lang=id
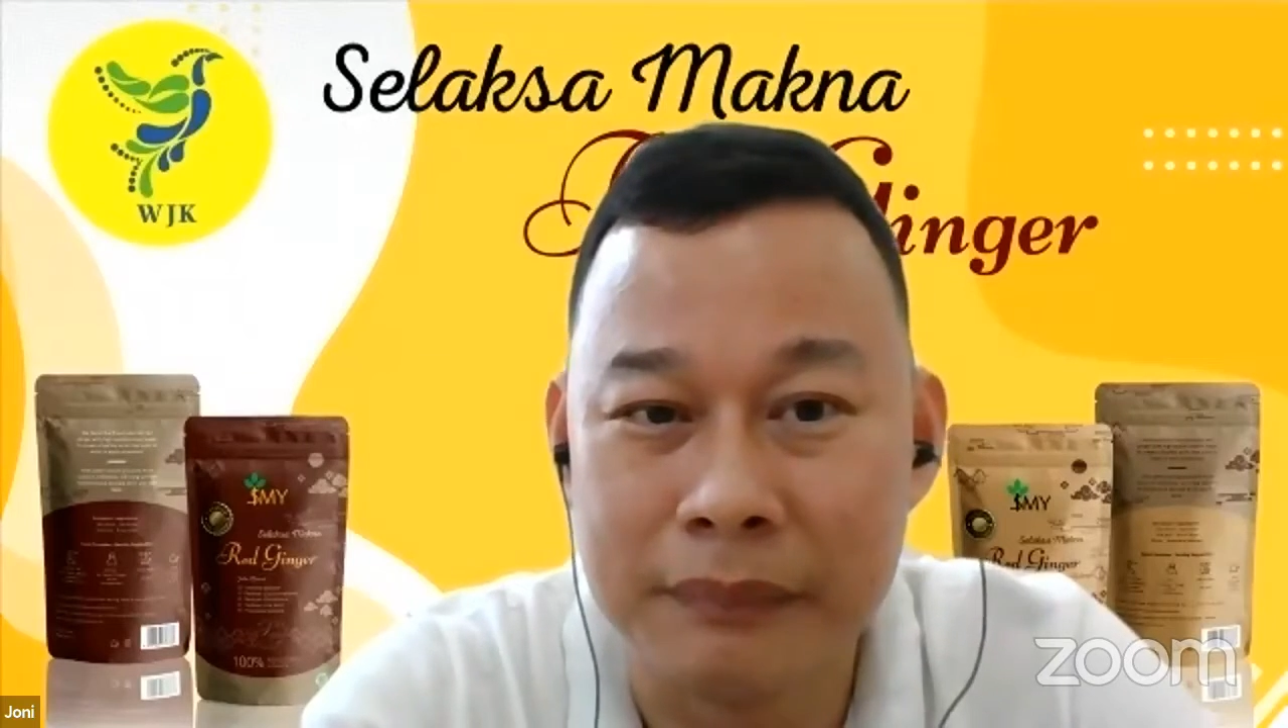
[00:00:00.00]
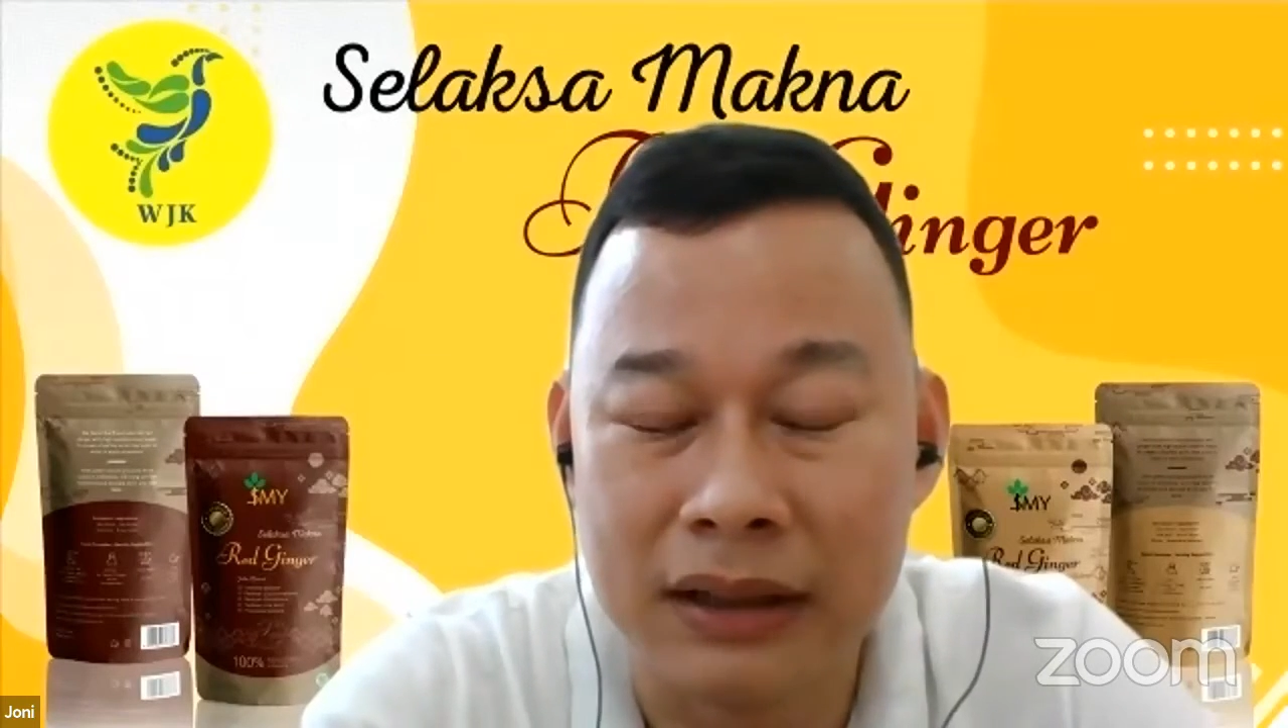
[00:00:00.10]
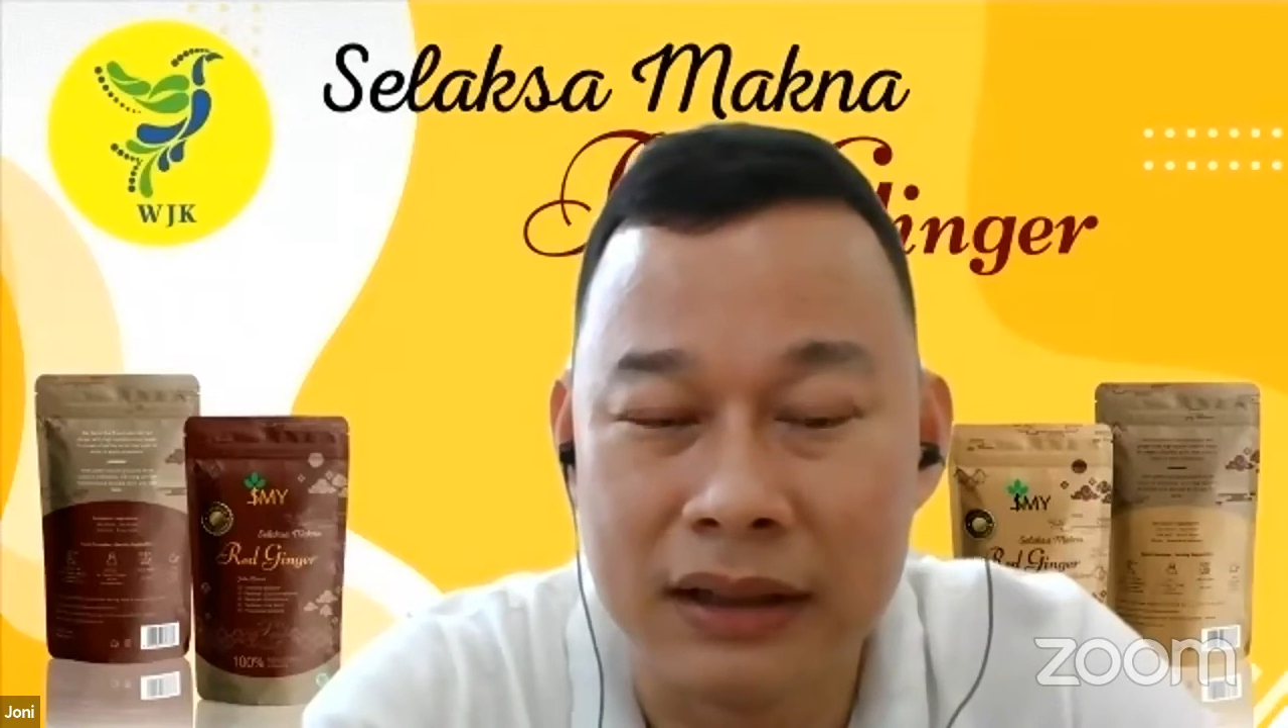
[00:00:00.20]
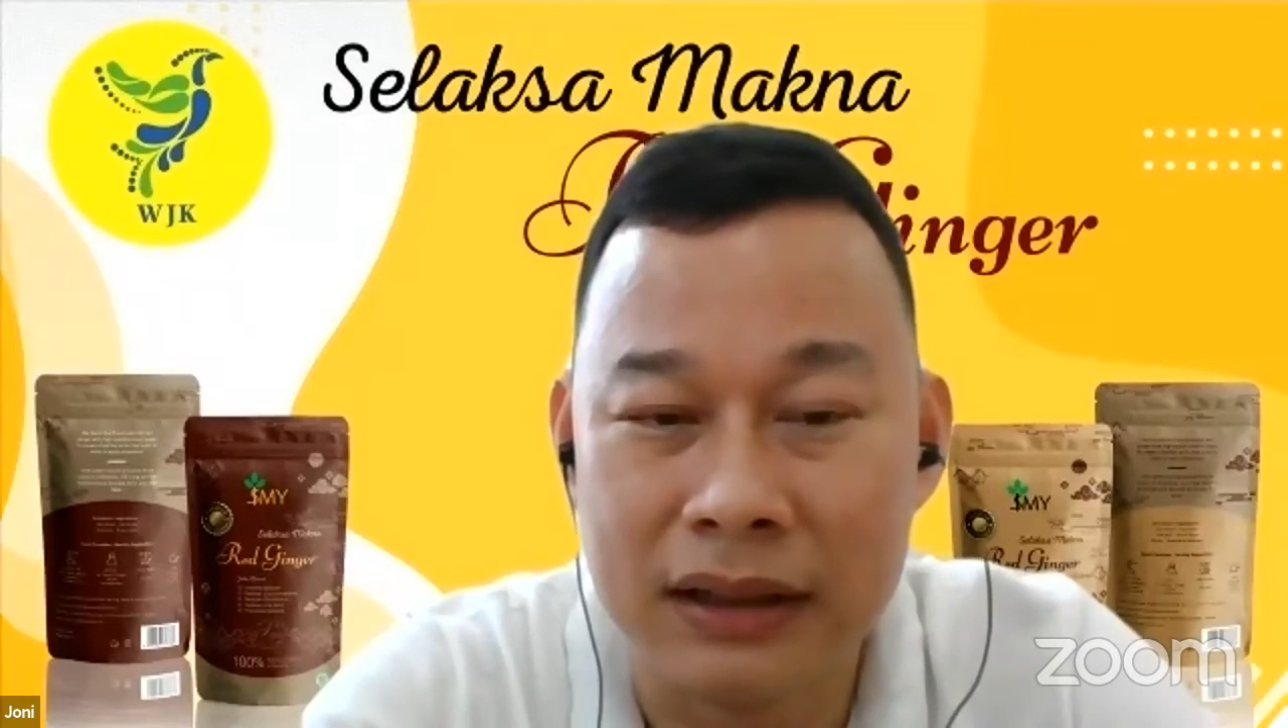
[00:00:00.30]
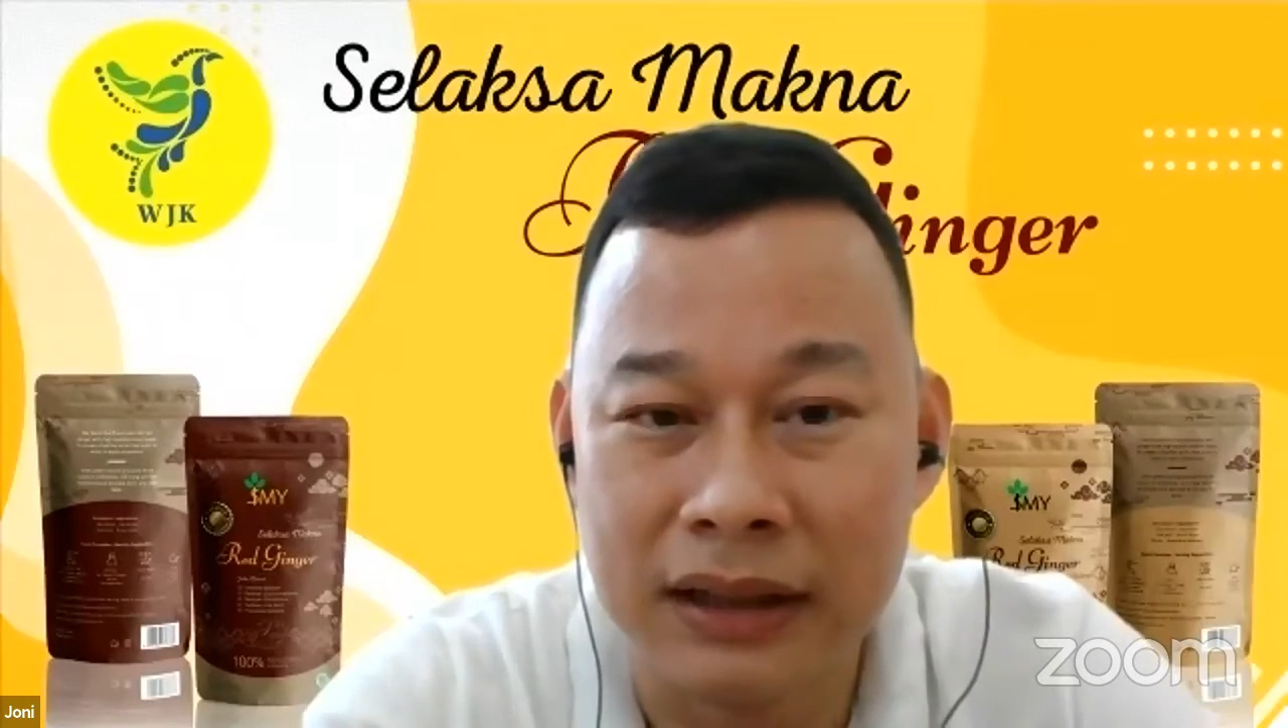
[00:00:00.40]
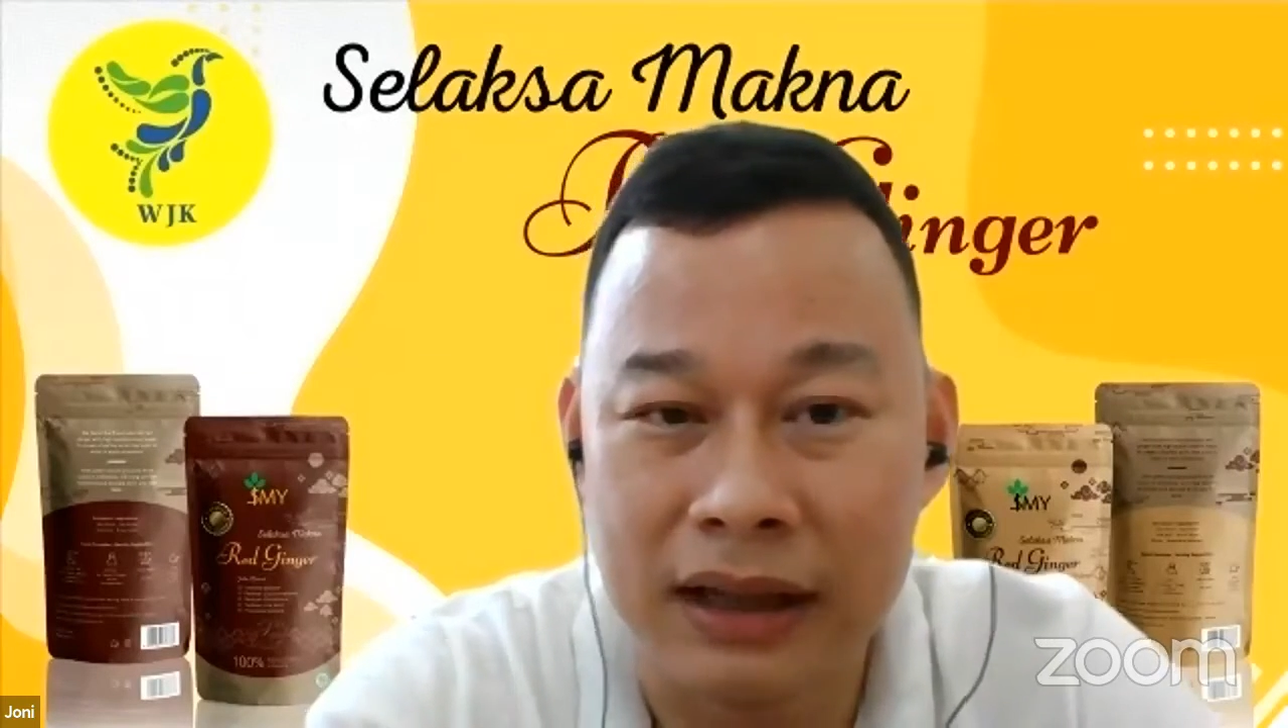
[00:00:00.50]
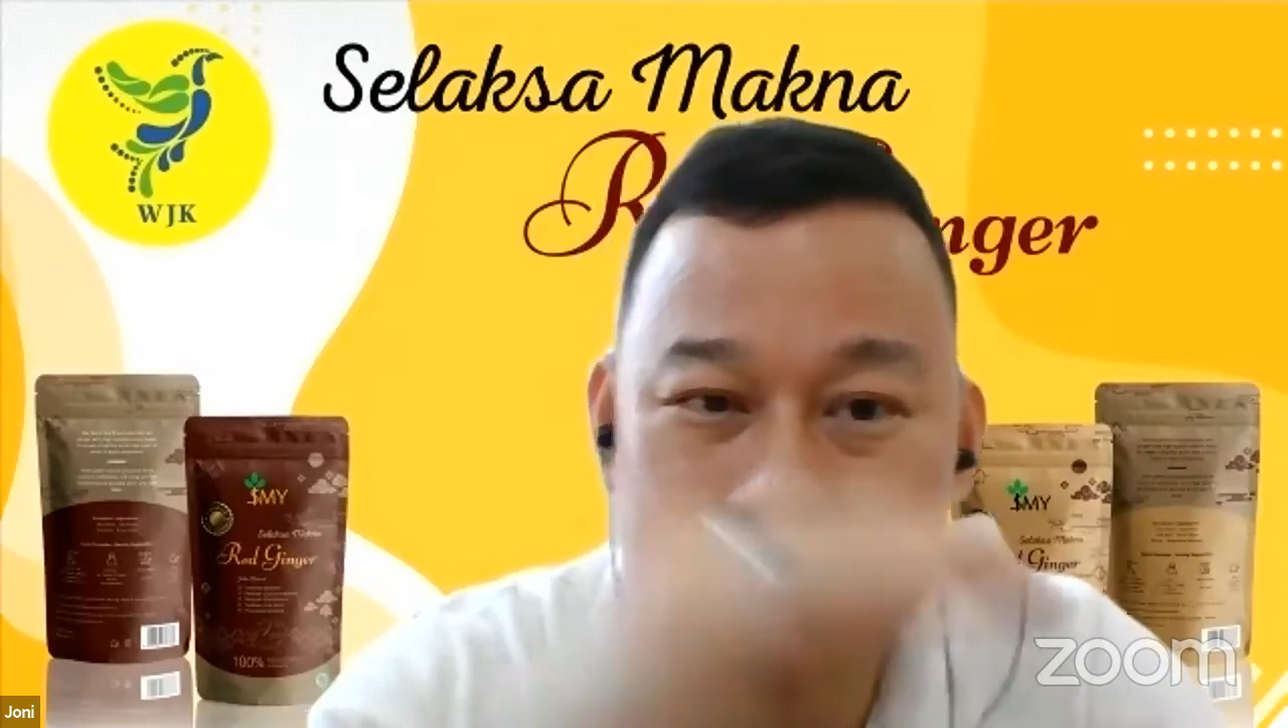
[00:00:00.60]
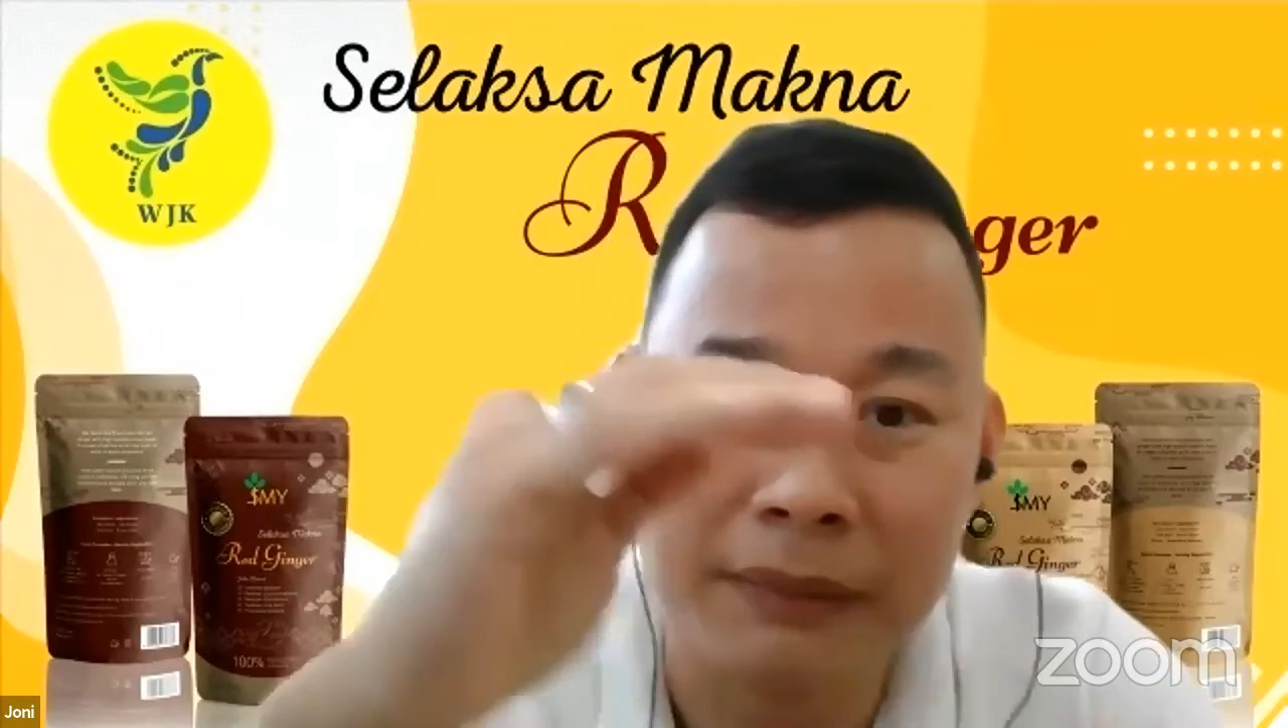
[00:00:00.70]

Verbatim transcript: uh, yang